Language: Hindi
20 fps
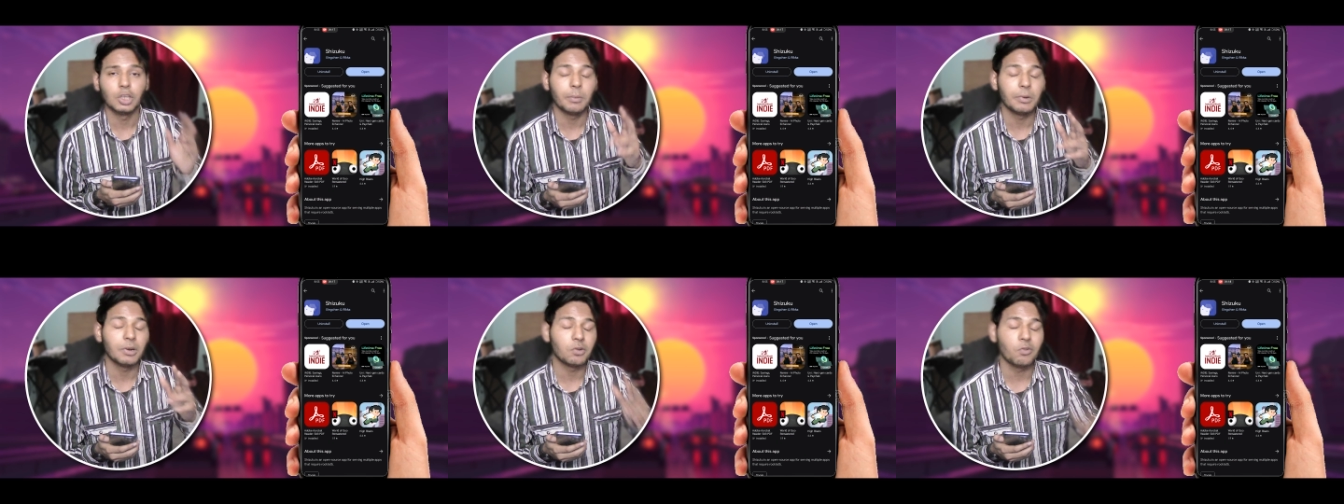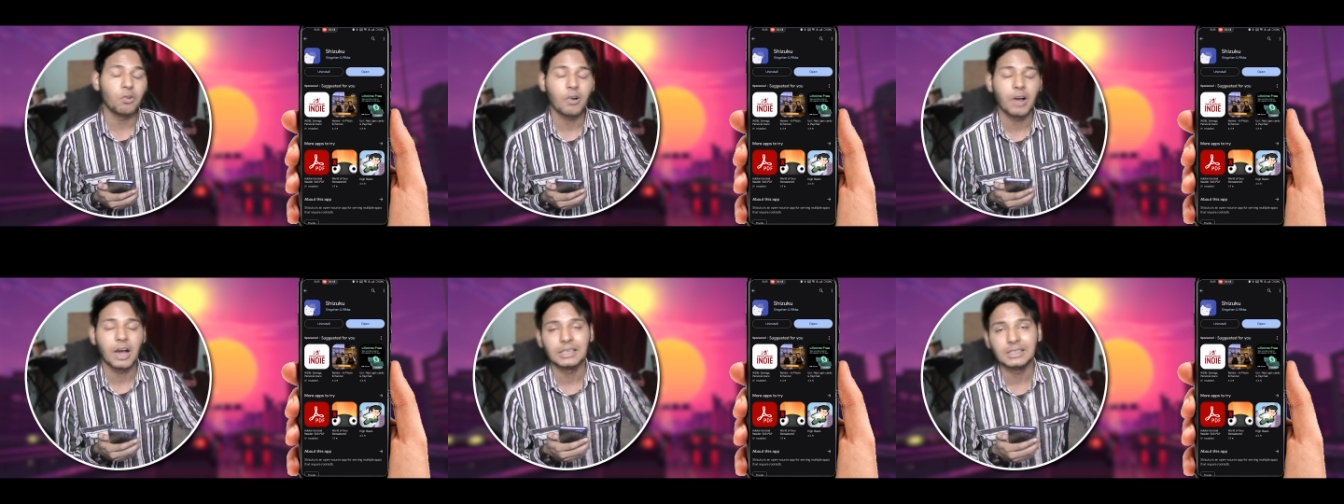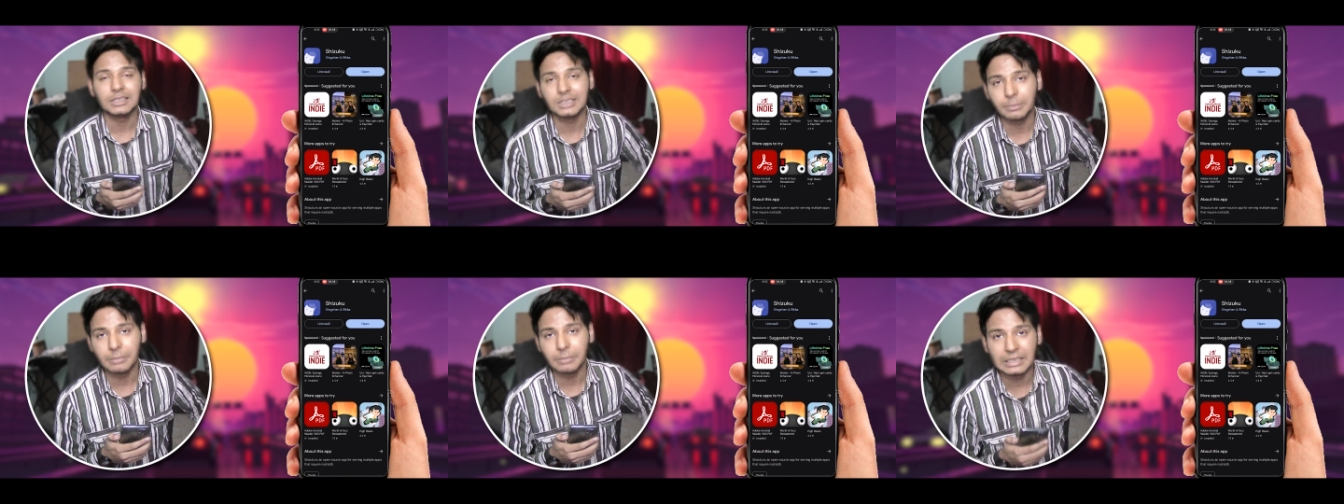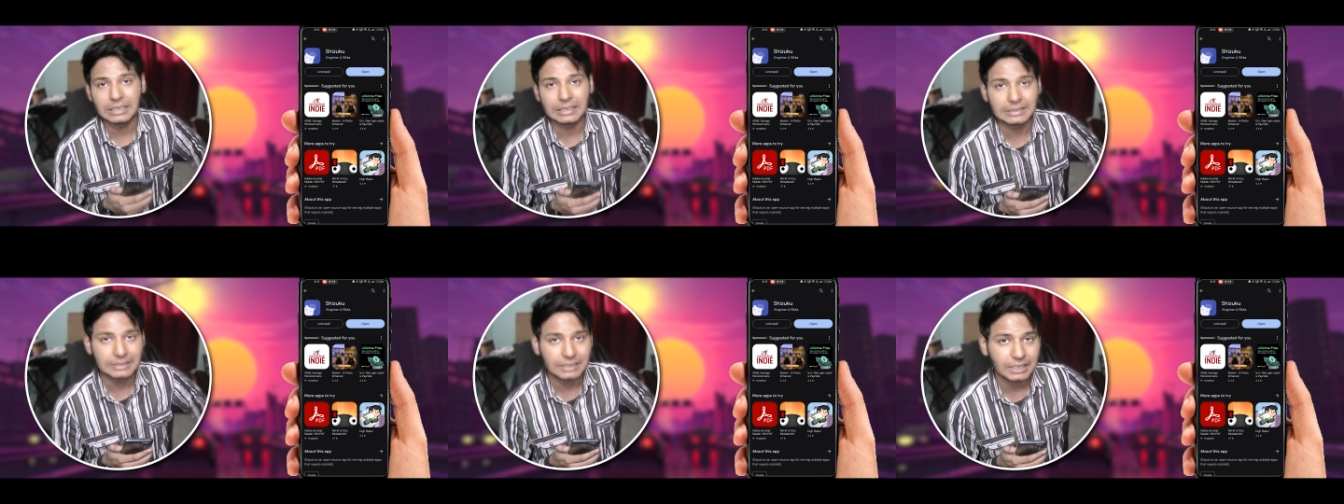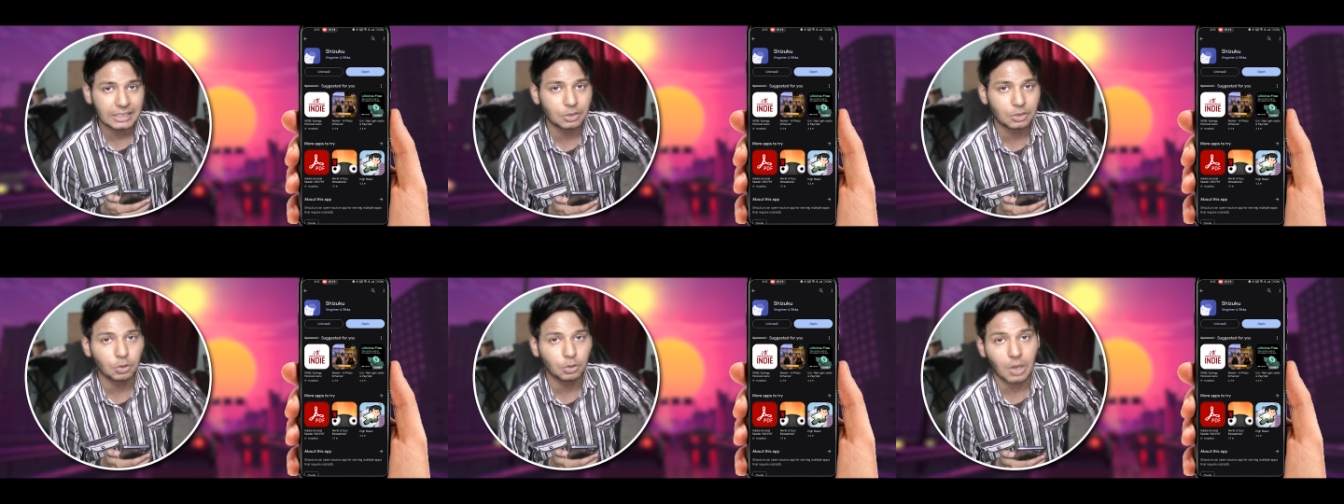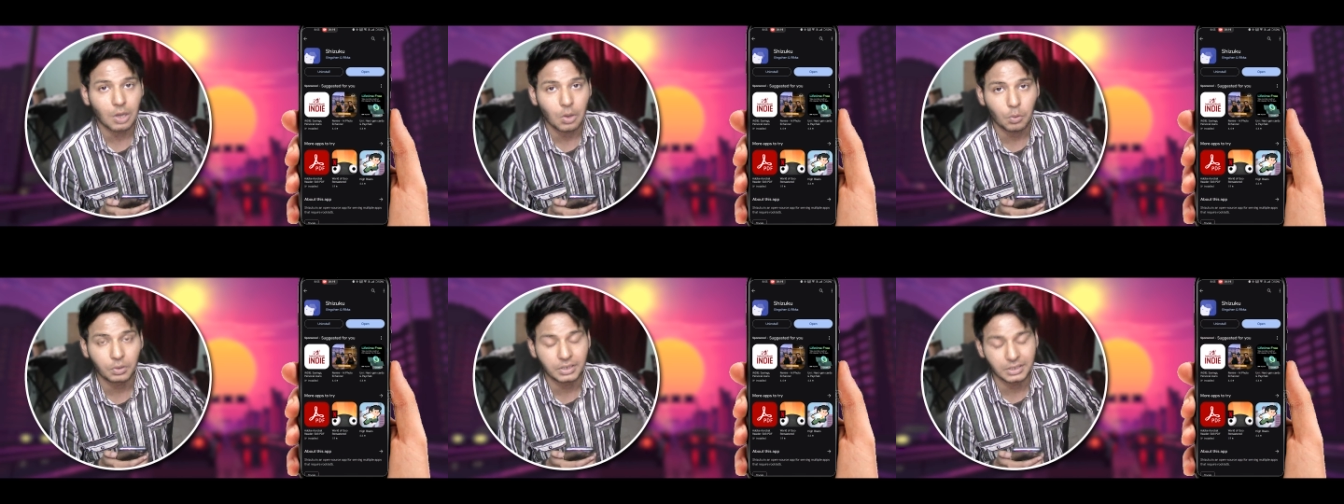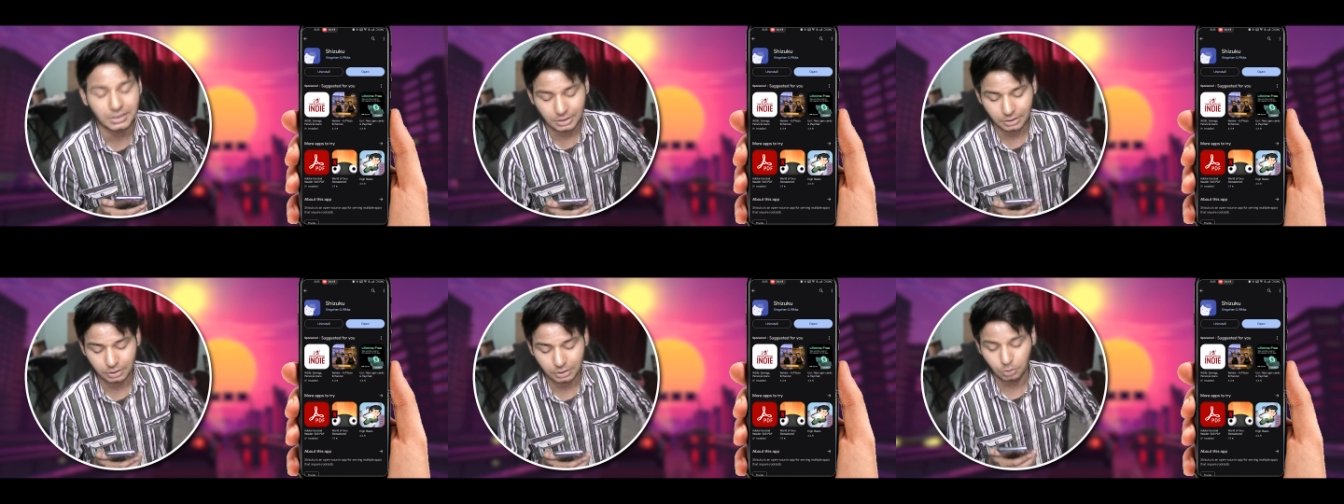आप लोग वो वहाँ से भी ईजिली इनको डाउनलोड
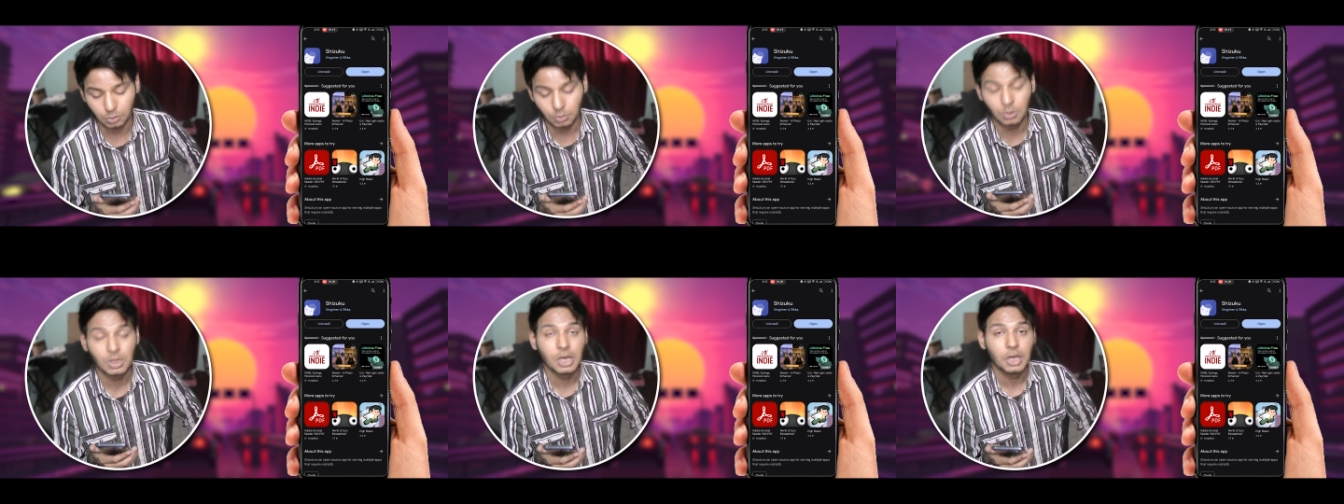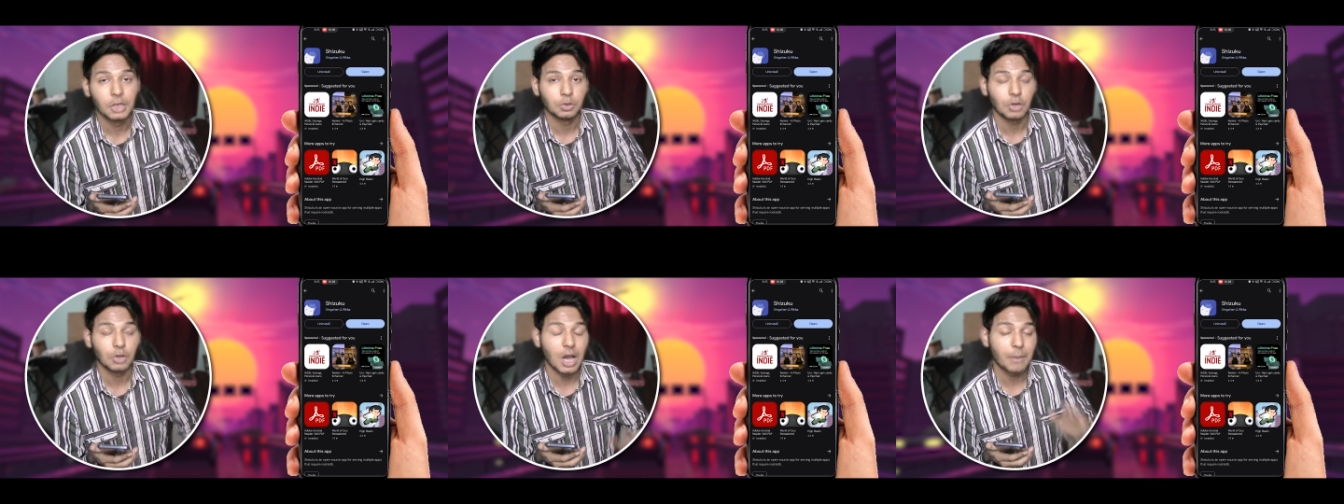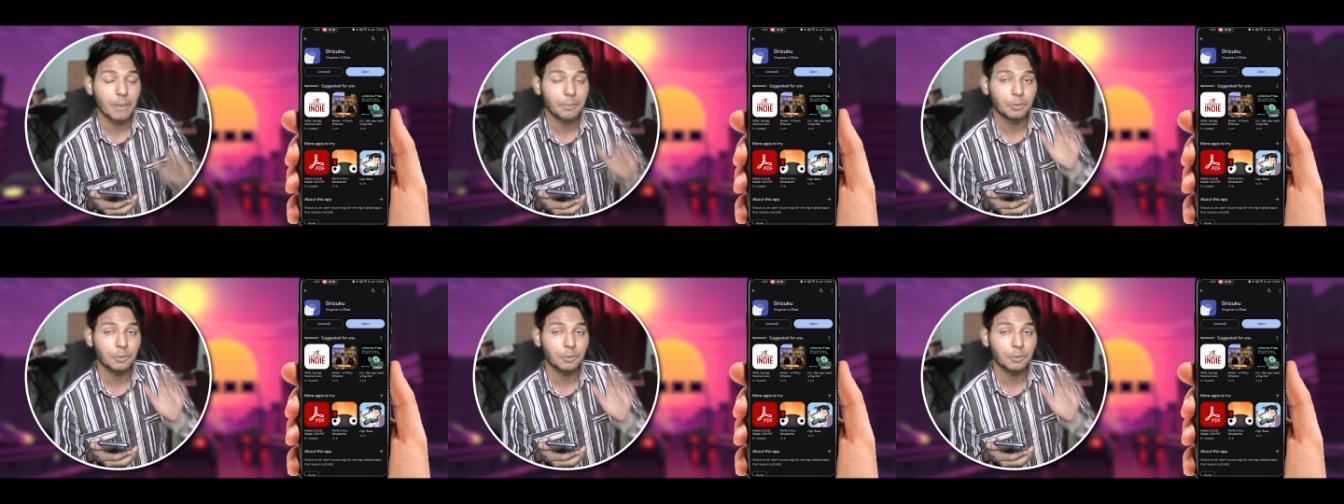कर सकते हो तो